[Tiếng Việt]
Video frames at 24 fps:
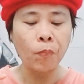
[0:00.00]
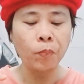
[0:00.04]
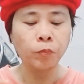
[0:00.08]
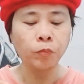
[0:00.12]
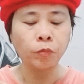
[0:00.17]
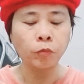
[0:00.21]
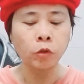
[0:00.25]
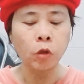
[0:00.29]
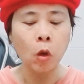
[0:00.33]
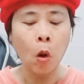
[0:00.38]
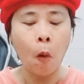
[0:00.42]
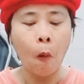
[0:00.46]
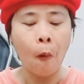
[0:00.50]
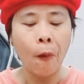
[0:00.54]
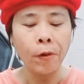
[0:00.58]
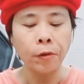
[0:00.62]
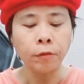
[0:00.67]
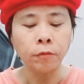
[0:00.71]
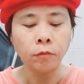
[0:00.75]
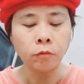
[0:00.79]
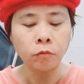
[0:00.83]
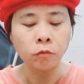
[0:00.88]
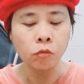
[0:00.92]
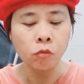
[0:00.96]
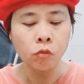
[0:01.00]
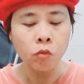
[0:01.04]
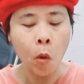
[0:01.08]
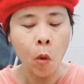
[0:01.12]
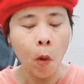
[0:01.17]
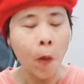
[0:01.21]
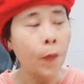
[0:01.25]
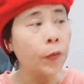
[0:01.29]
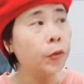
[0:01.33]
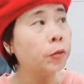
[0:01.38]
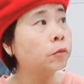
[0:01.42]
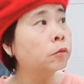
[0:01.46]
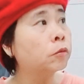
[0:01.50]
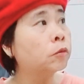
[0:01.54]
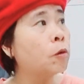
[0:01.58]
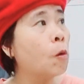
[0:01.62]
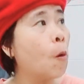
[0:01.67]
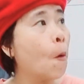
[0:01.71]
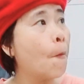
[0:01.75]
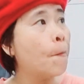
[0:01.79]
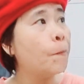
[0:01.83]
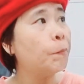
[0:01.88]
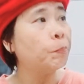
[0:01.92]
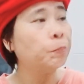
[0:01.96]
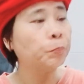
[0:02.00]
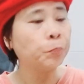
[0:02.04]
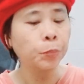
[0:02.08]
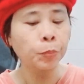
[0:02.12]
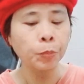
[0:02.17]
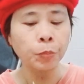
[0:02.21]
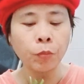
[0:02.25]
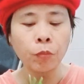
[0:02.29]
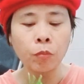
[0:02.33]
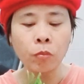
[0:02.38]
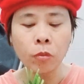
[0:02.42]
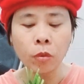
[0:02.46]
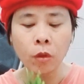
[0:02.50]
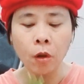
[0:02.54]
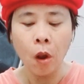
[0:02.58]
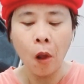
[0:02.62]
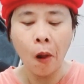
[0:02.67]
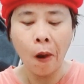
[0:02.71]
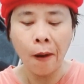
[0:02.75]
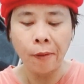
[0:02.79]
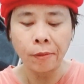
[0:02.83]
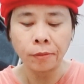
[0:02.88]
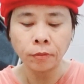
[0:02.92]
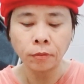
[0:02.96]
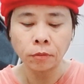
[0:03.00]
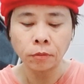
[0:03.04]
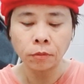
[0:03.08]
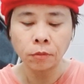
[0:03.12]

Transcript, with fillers: tổ chức quốc tế khác là đại diện thường trực,